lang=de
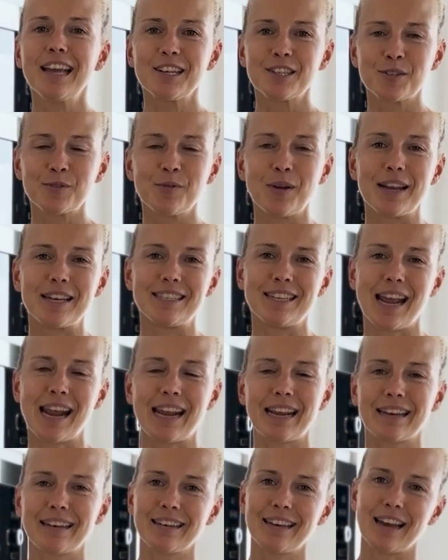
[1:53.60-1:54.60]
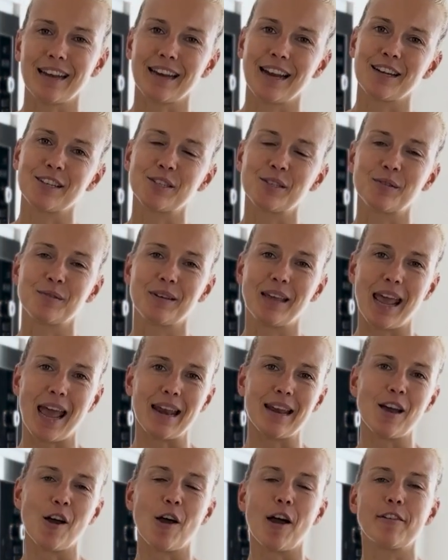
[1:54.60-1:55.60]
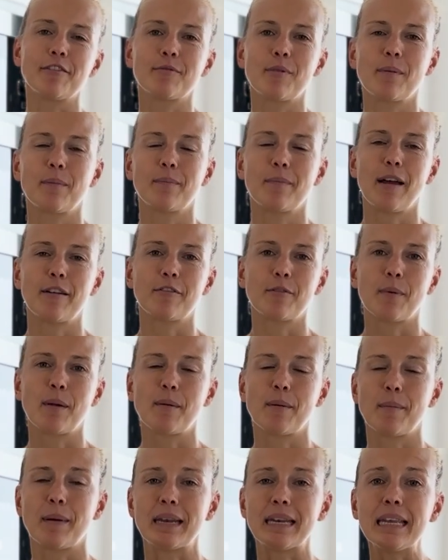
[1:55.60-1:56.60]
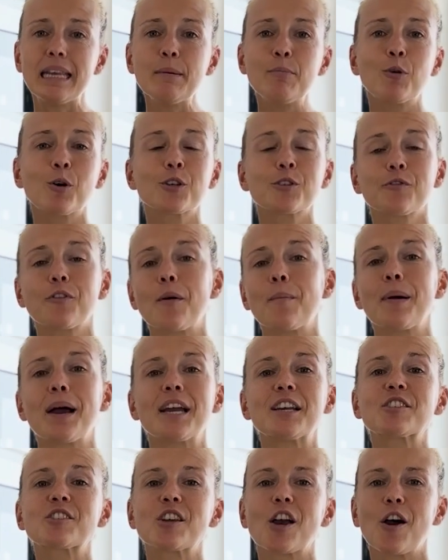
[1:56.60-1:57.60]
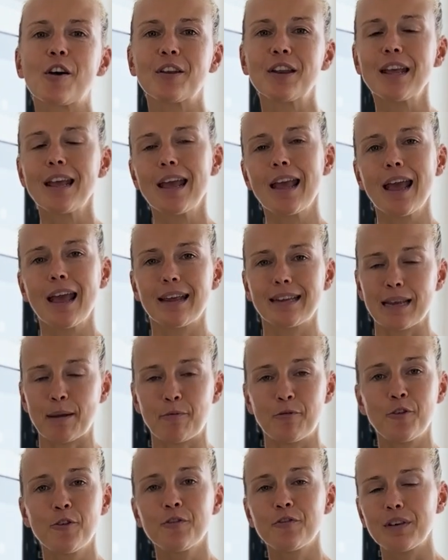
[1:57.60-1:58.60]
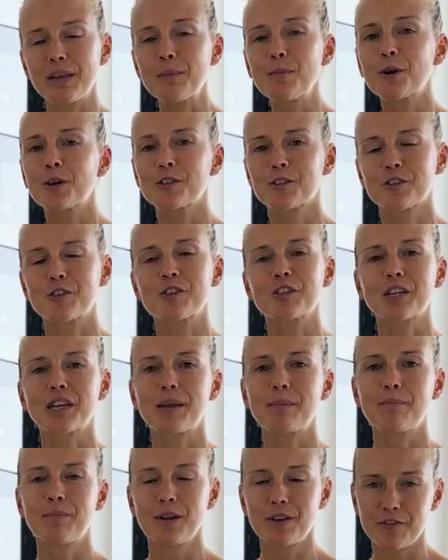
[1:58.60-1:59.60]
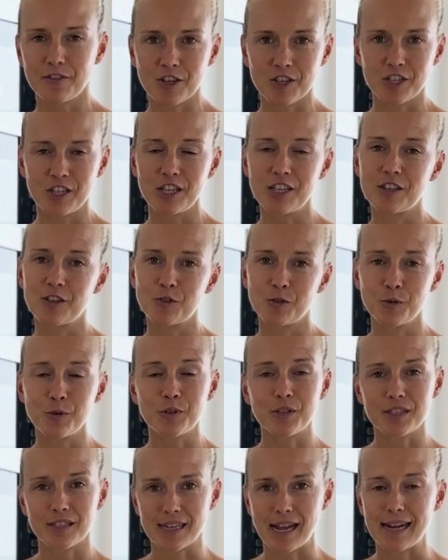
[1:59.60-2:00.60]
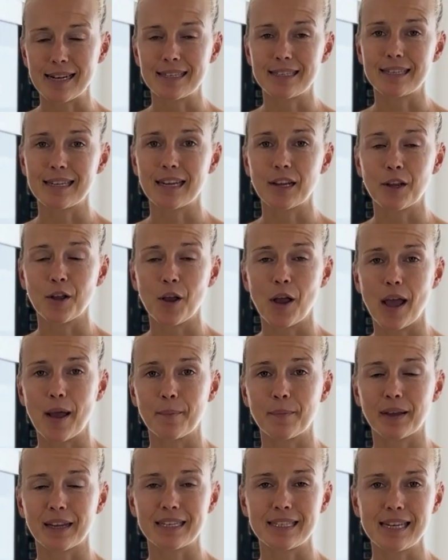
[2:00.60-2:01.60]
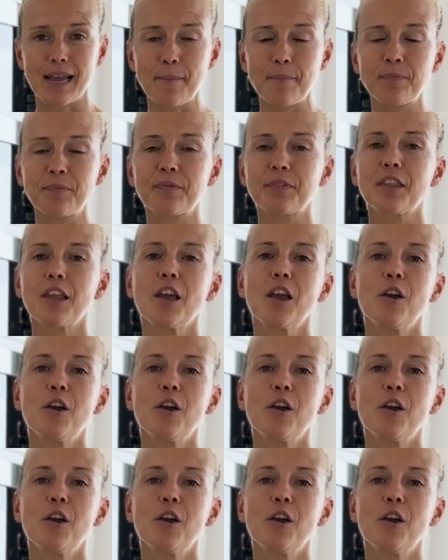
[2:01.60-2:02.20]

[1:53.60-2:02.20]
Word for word: zu entdecken, dann kannst du gerne auch einfach, einfach mal bei meinen E-Books vorbeischauen. Ich habe fünf E-Books geschrieben mit verschiedenen süßen, salzigen ähm, Rezepten.